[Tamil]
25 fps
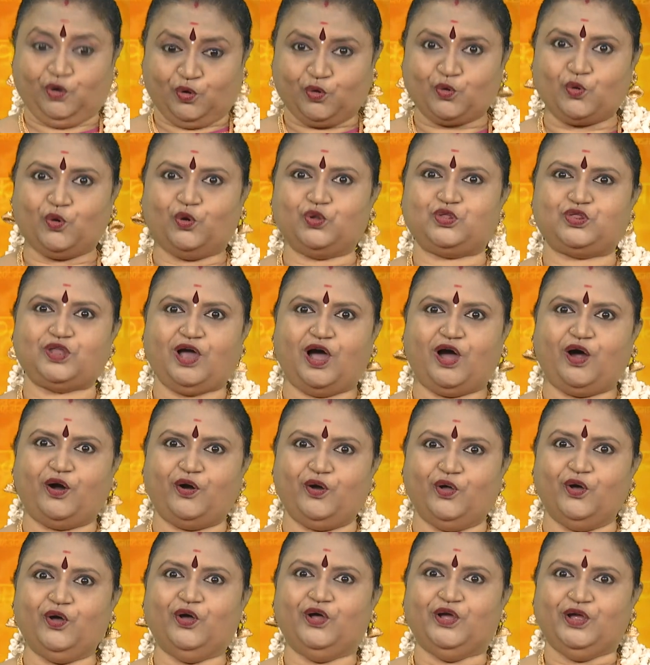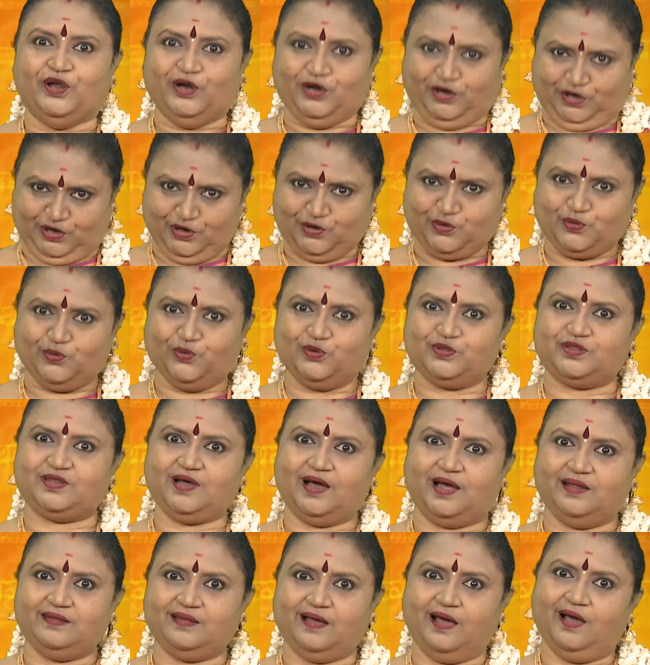கொடுத்தாகணும் நீ
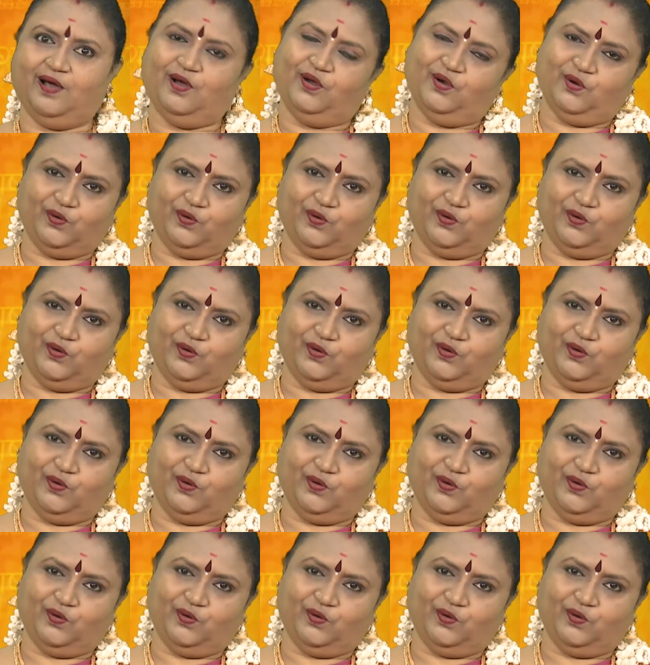கொடுத்தாதான்